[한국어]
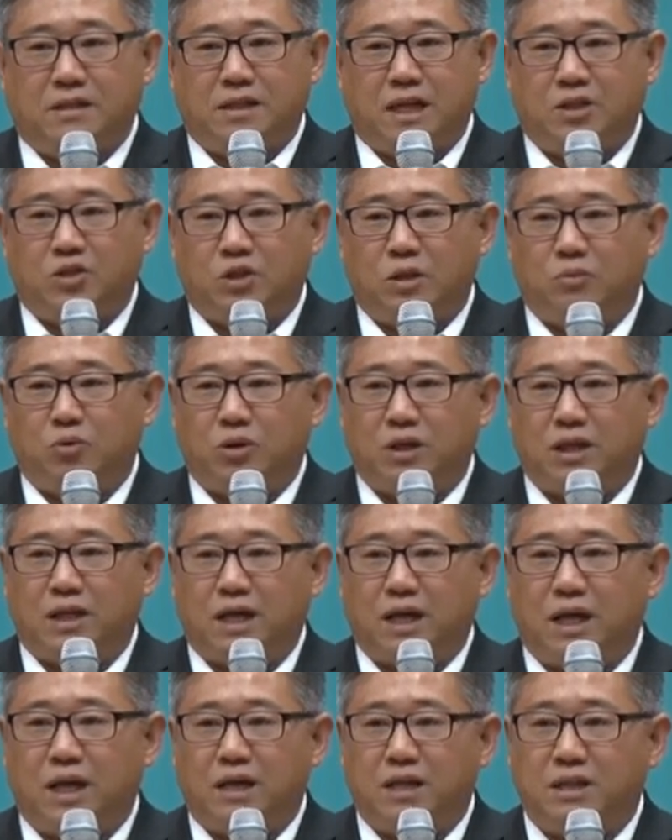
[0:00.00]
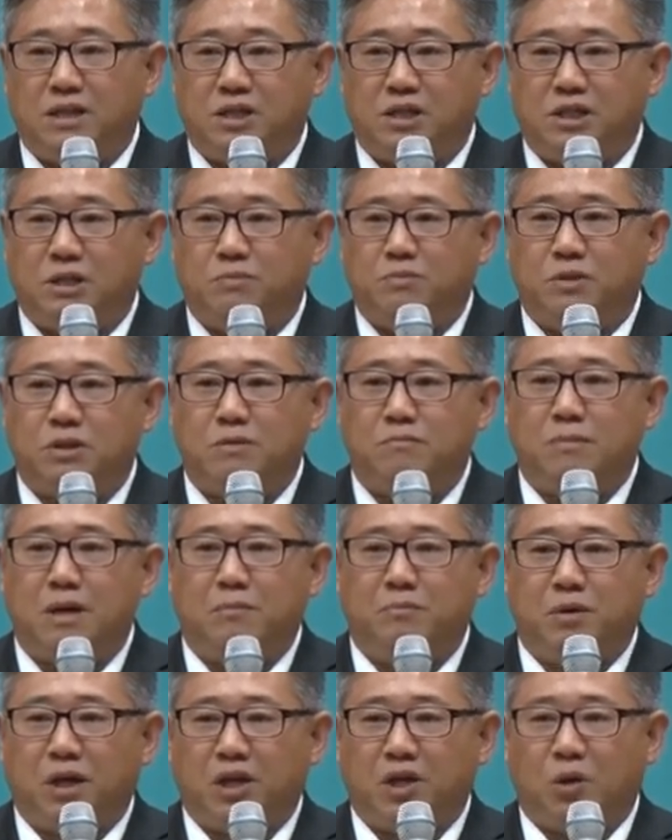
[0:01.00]
나중에 보니까
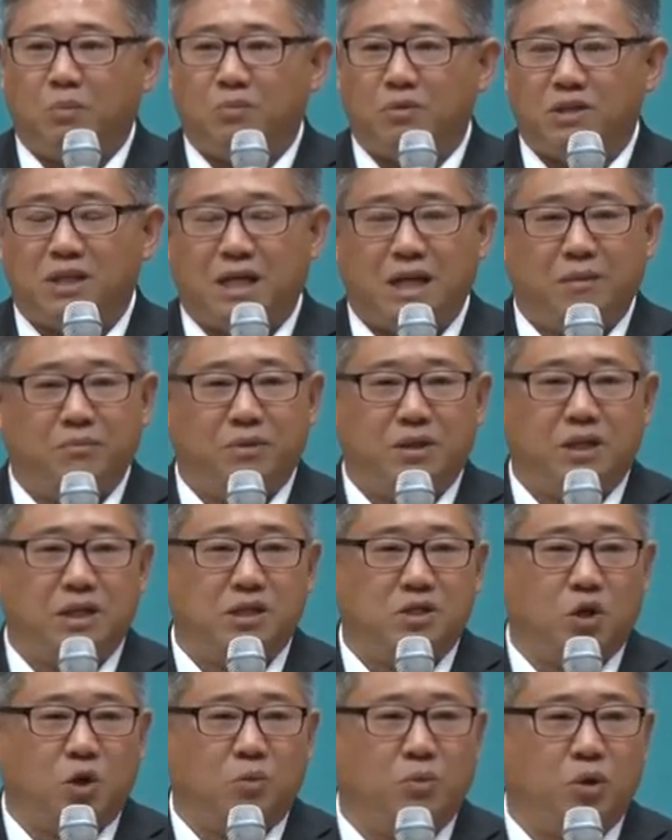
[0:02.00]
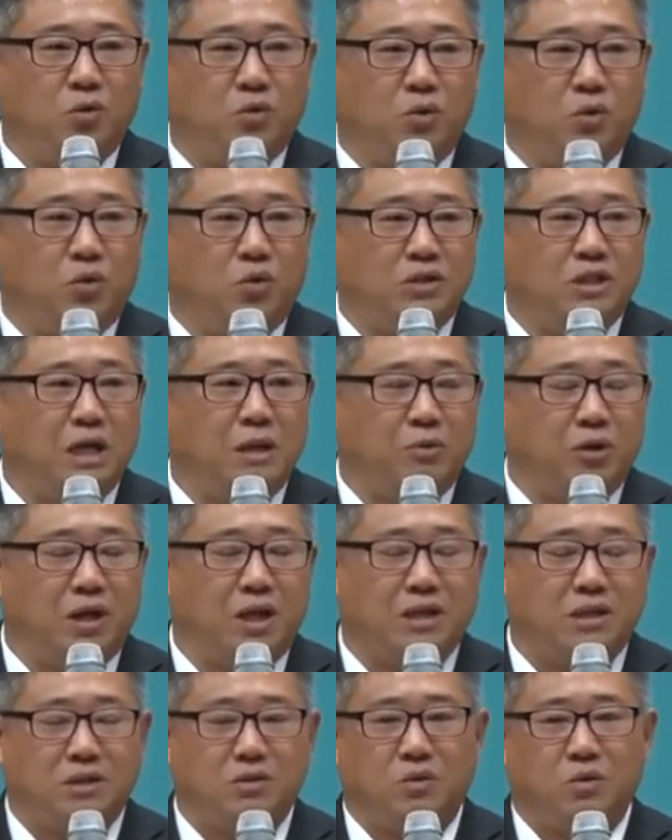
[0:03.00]
17만 명이 넘는 사람들이 서명 운동을
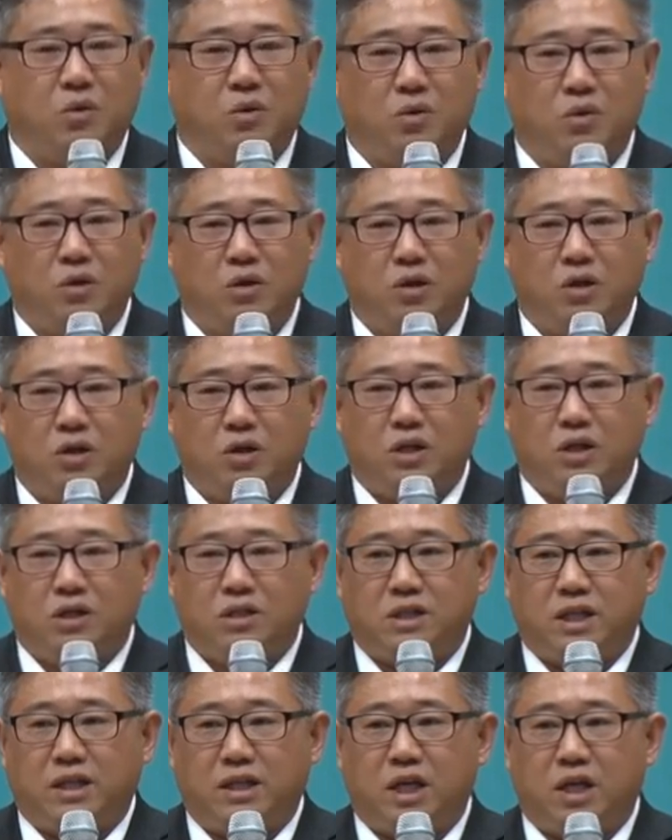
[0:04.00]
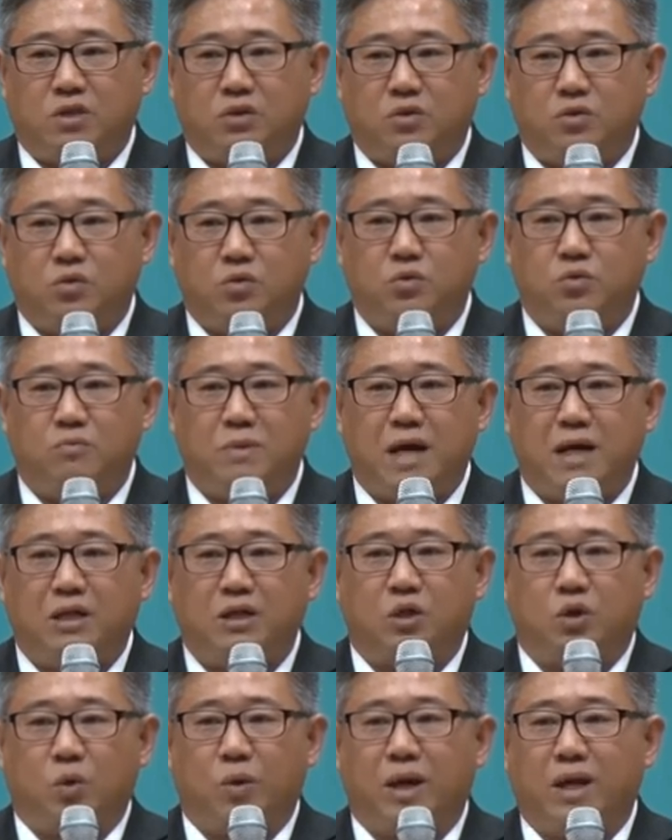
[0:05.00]
참여하시고 세계
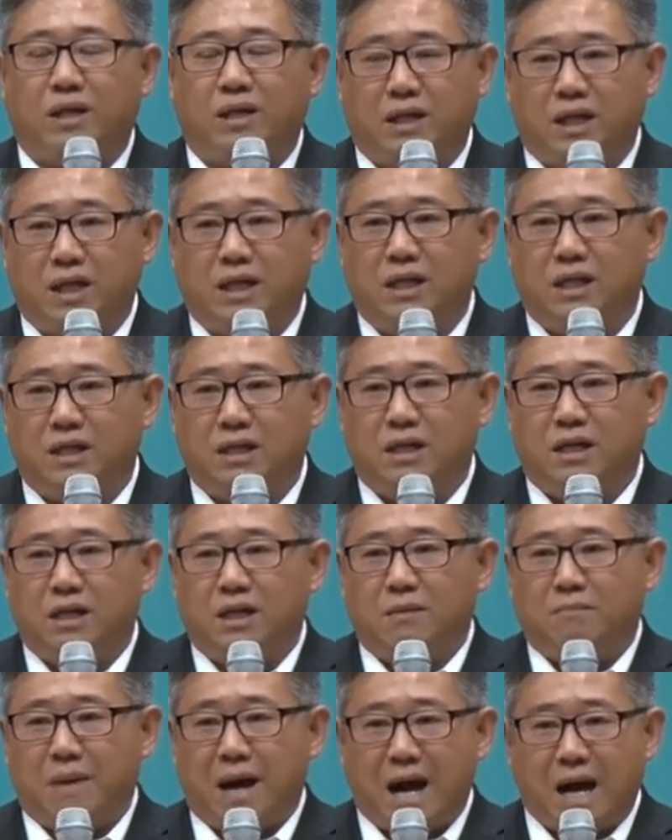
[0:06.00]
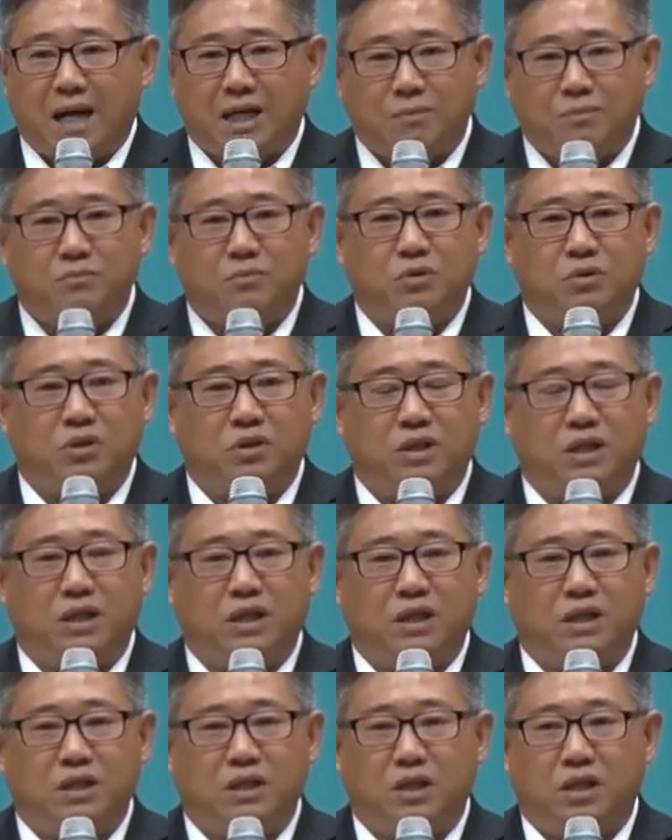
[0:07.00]
수많은 교회들이 많은
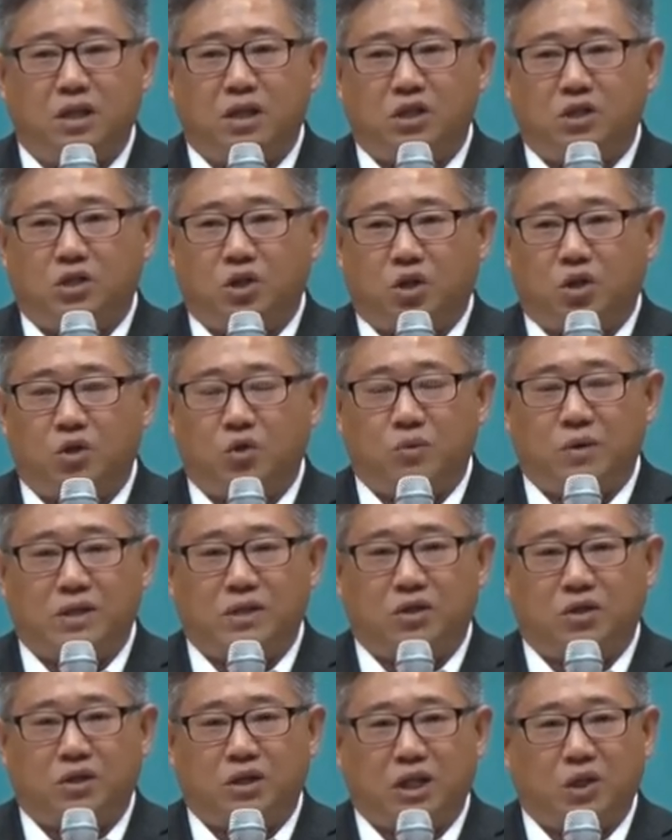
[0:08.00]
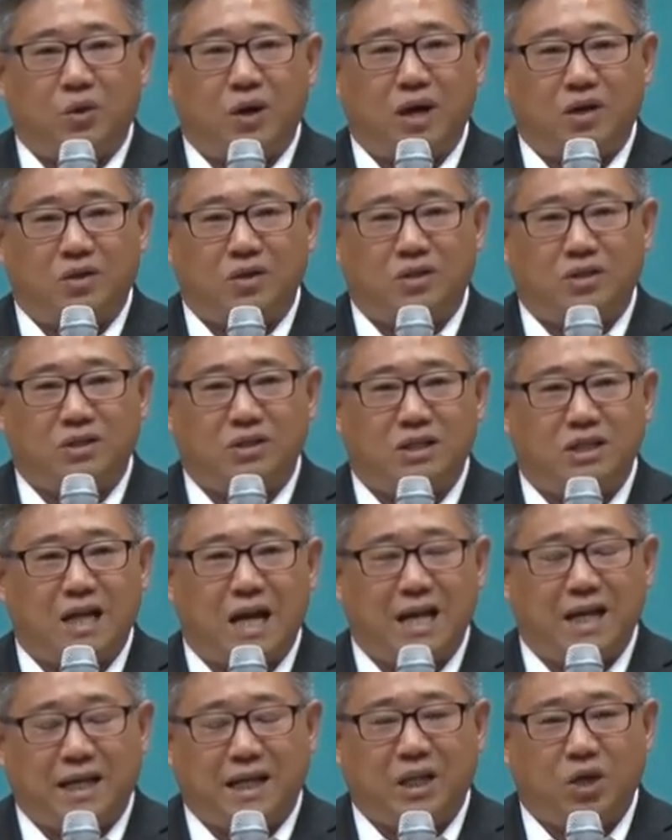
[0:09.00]
분들이 저를 위해서 기도한 것을
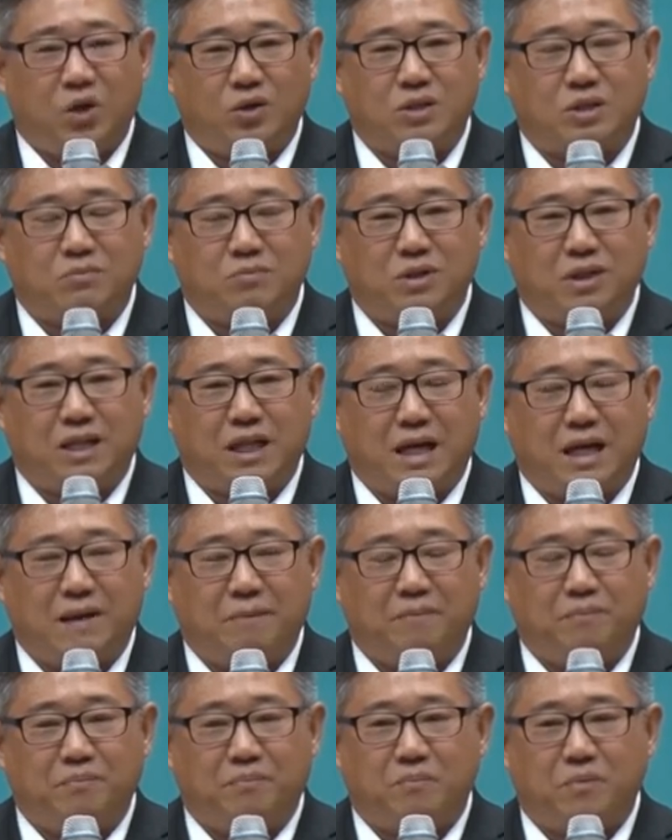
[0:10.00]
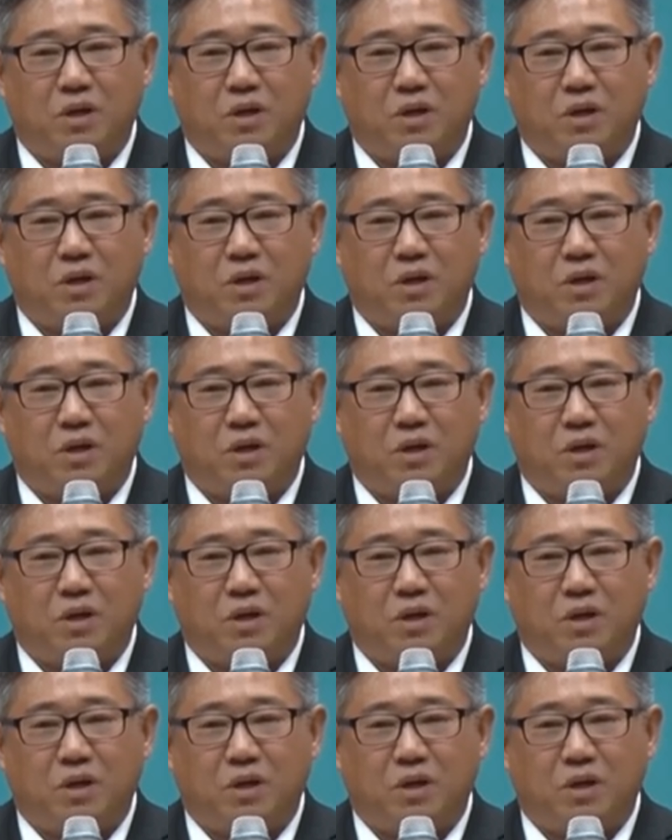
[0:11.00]
알게 되었습니다.